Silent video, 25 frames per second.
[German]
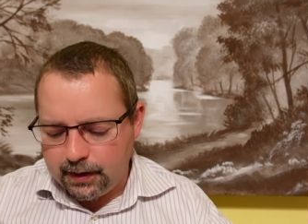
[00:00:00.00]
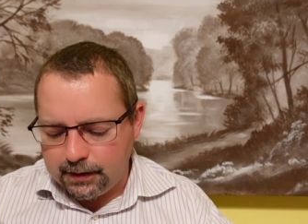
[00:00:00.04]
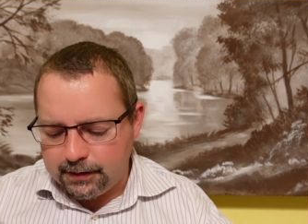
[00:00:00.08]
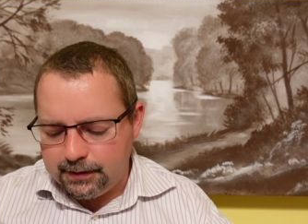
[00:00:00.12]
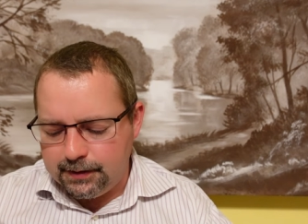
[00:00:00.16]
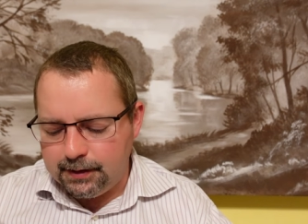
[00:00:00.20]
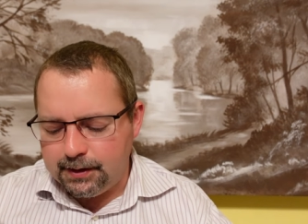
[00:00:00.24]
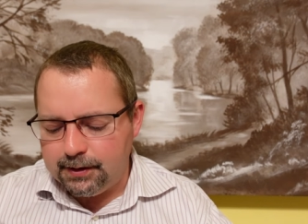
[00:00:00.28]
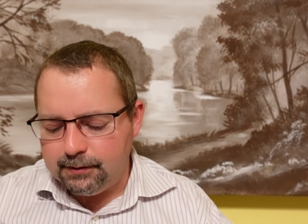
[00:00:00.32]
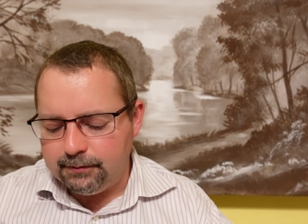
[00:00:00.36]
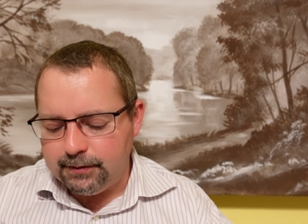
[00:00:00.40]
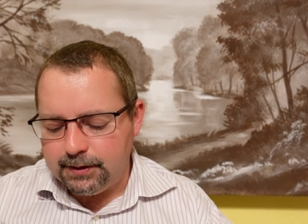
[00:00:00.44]

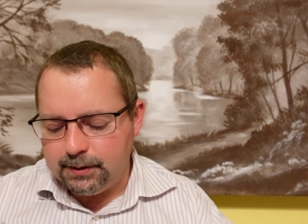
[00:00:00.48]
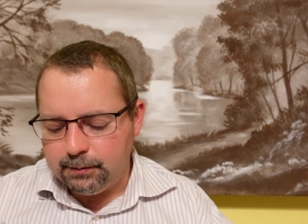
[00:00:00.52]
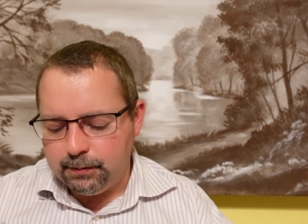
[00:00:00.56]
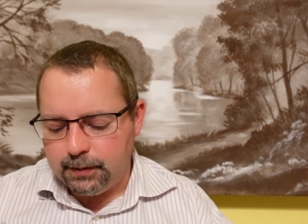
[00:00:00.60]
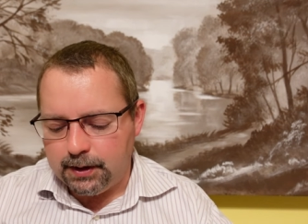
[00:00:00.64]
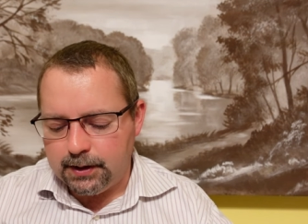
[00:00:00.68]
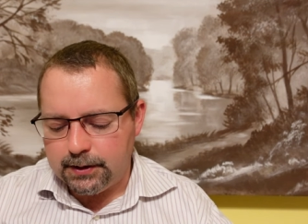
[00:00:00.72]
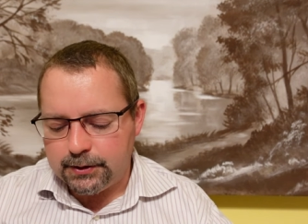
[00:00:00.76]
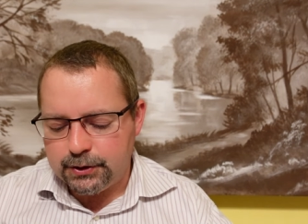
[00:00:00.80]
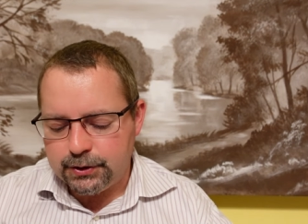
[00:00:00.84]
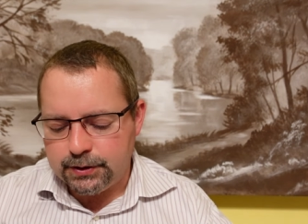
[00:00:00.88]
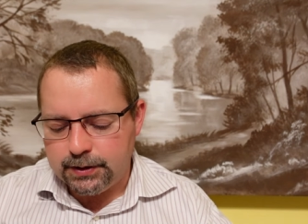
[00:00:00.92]
die
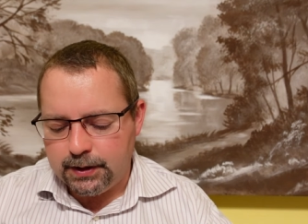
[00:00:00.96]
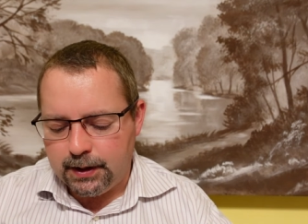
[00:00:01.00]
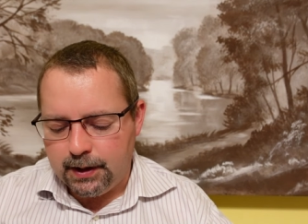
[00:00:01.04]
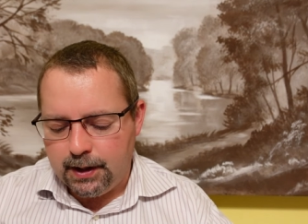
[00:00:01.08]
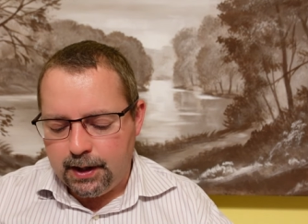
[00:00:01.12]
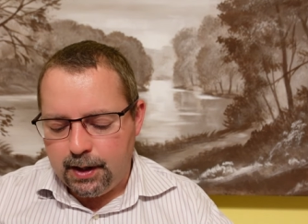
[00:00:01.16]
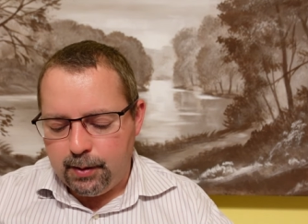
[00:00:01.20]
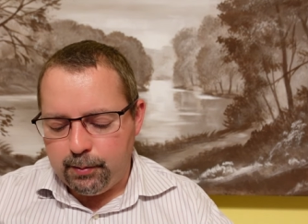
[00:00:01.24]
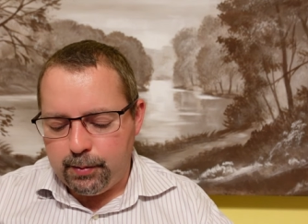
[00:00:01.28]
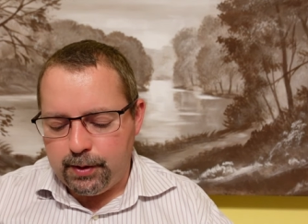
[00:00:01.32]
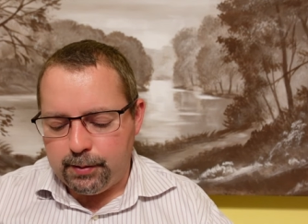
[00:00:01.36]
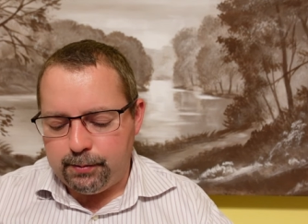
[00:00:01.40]
Gewinnmargen
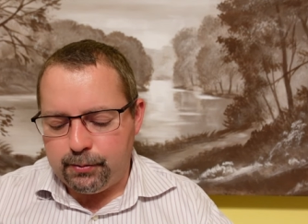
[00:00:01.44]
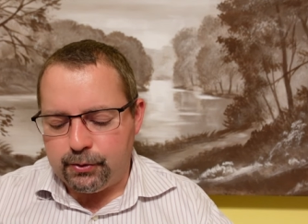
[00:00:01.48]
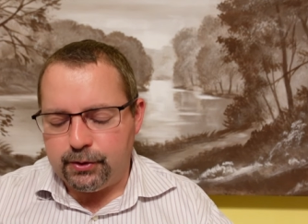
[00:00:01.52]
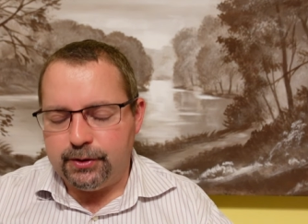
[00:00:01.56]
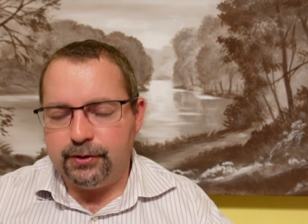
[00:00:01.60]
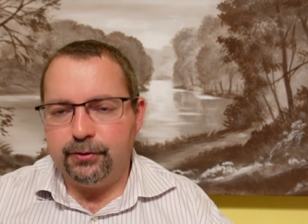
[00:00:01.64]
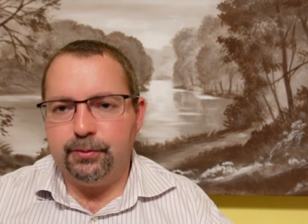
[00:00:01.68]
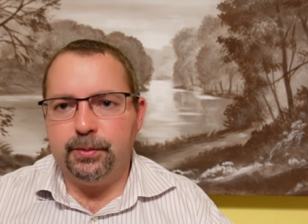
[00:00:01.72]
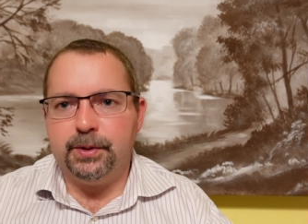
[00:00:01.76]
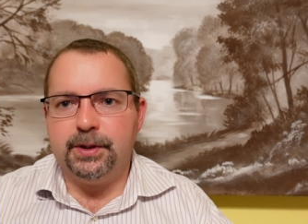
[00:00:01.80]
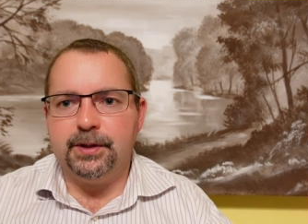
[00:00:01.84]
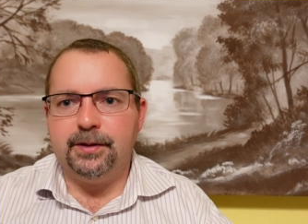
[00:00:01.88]
bei
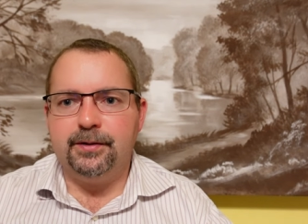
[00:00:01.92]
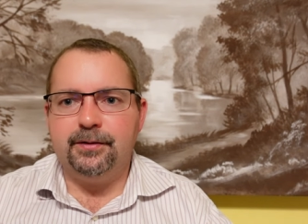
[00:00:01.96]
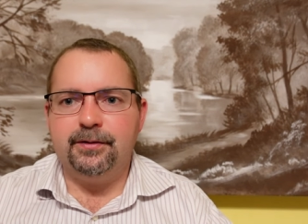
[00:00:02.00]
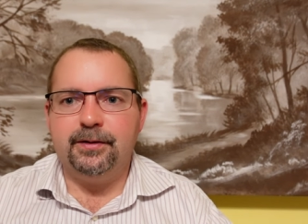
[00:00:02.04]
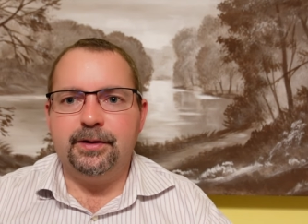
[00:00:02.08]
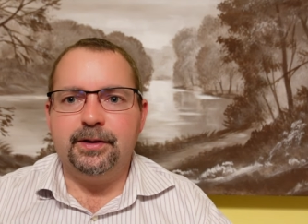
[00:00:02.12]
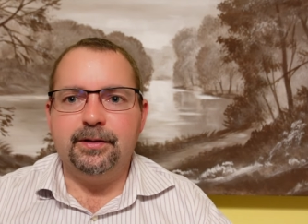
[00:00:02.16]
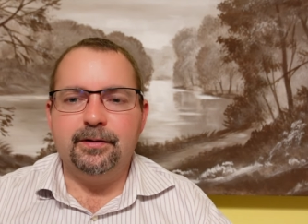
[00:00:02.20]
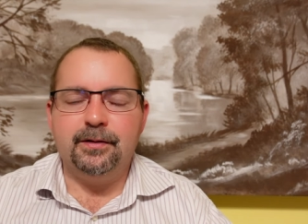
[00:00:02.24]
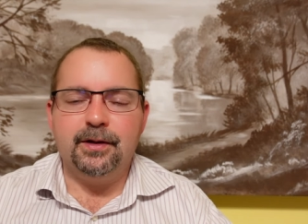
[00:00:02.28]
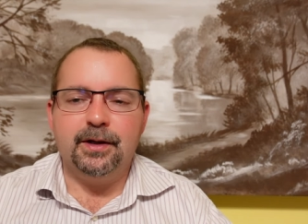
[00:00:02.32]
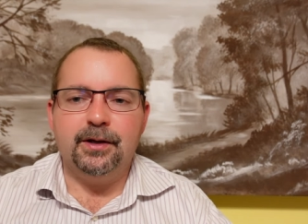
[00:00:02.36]
Prismian
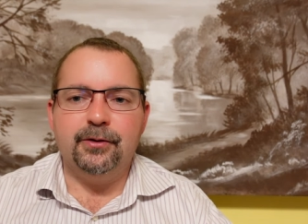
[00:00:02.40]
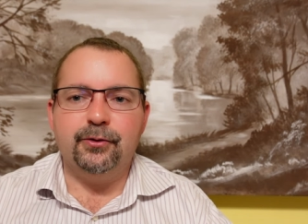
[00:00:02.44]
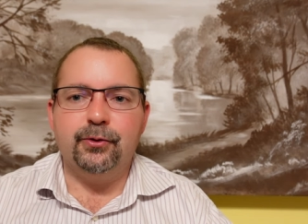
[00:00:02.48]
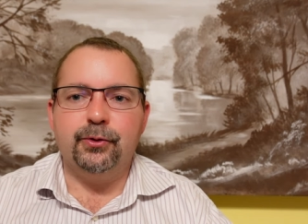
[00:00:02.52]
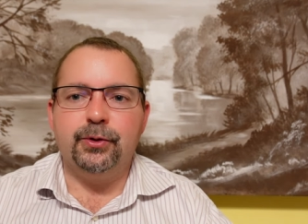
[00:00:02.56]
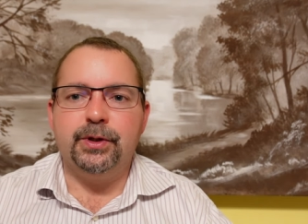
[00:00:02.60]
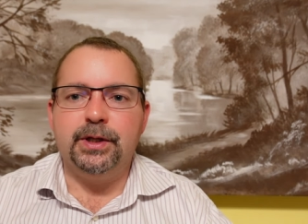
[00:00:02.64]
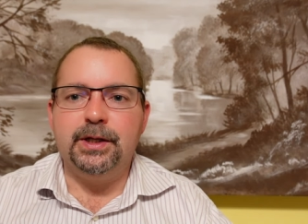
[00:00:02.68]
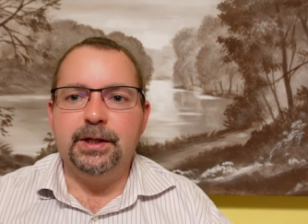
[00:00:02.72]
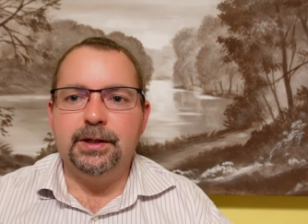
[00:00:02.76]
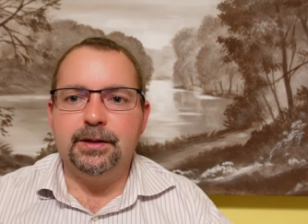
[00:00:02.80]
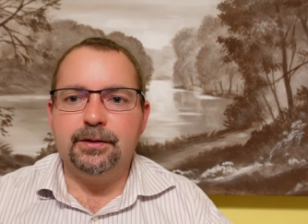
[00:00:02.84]
sind also
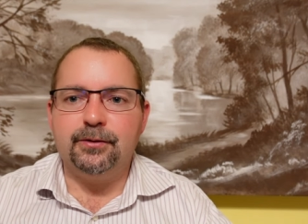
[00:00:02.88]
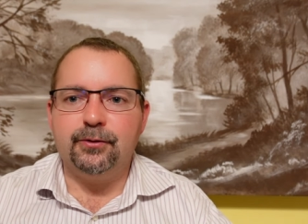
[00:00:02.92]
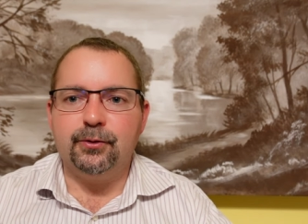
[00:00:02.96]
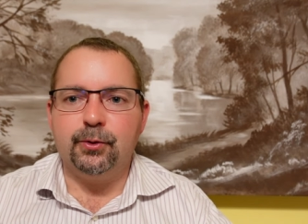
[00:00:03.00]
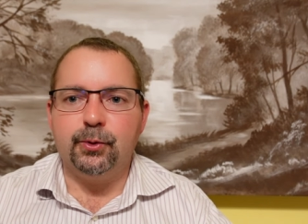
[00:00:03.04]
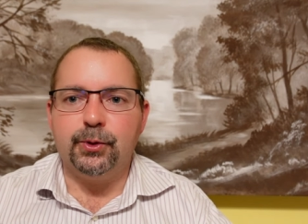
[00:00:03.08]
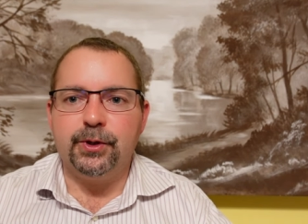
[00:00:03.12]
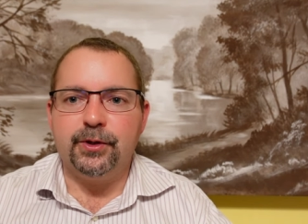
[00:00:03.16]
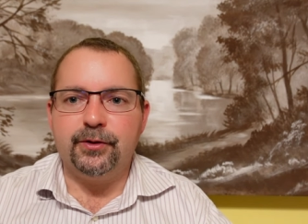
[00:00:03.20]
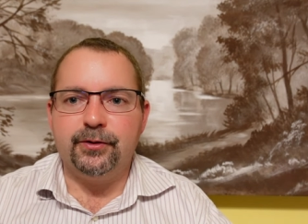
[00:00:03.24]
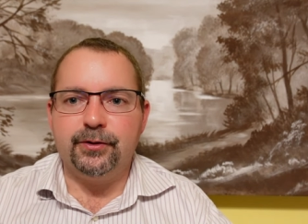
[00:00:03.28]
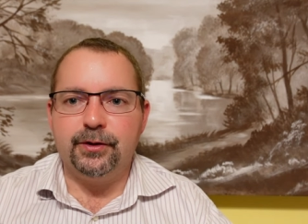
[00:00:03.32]
nicht
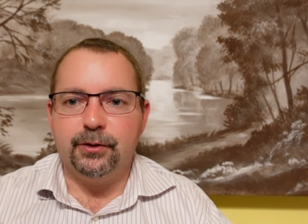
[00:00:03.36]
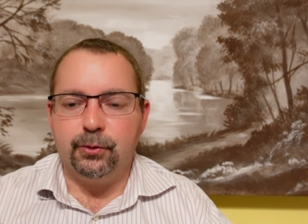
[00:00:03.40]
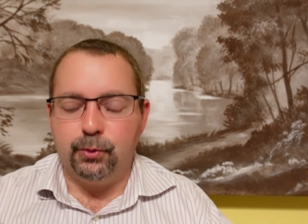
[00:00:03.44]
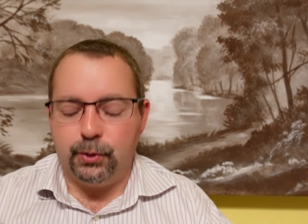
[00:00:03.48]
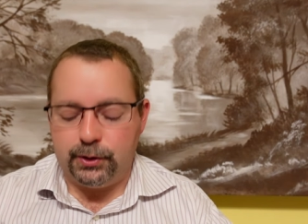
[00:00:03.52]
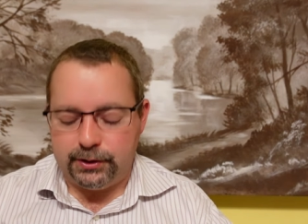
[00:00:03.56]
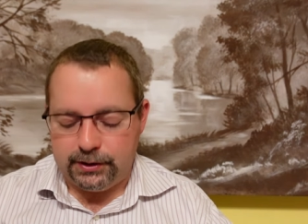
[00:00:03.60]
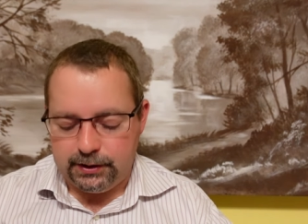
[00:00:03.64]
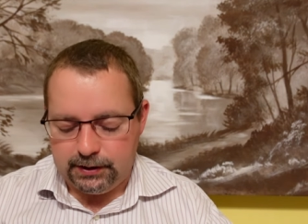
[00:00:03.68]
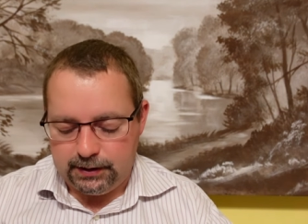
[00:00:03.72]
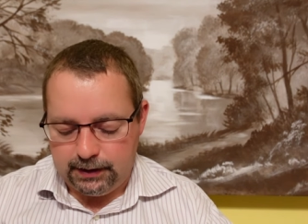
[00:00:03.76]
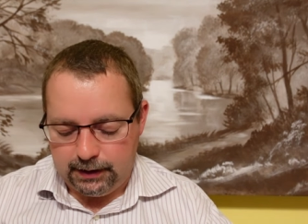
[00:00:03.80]
so, dass die
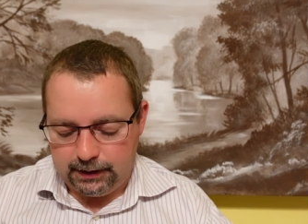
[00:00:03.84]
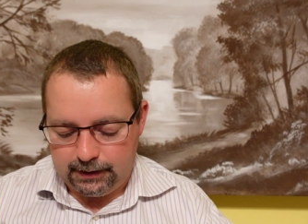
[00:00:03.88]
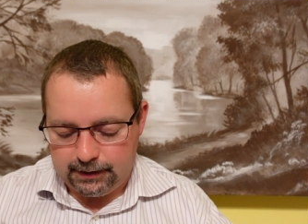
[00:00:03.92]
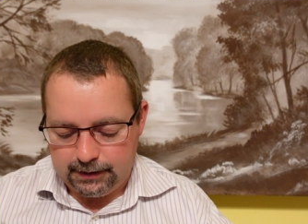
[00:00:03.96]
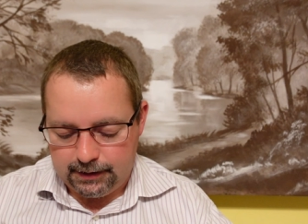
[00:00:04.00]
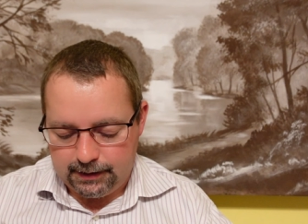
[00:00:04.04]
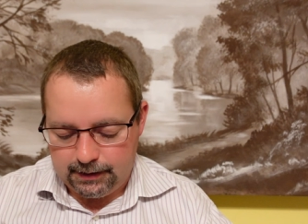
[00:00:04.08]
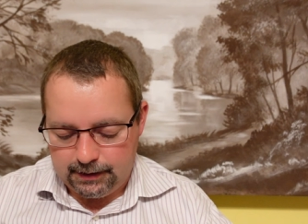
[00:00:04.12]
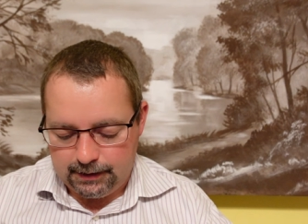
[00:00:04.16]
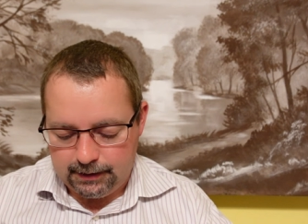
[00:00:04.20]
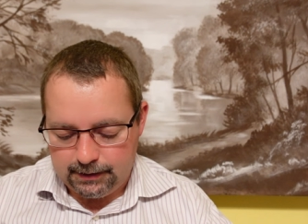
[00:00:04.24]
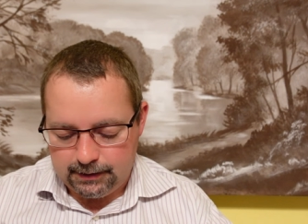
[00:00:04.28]
durch die Decke
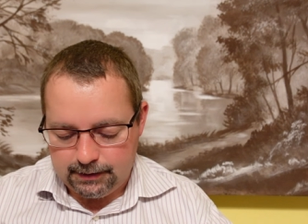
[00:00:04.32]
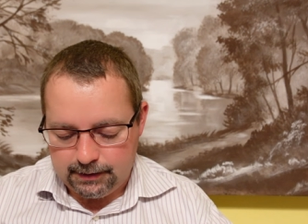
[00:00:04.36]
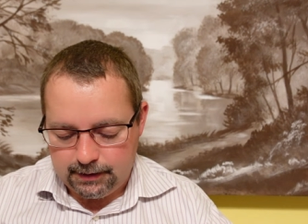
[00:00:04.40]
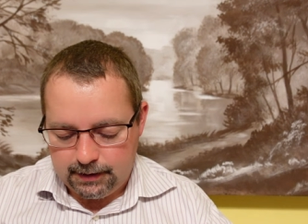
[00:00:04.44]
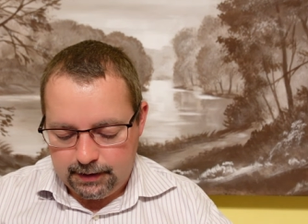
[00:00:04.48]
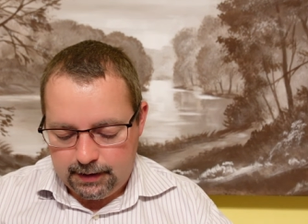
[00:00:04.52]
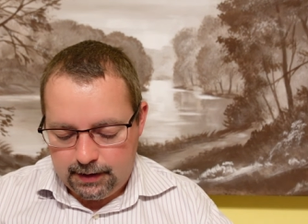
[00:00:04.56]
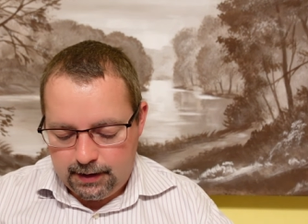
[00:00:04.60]
gehen.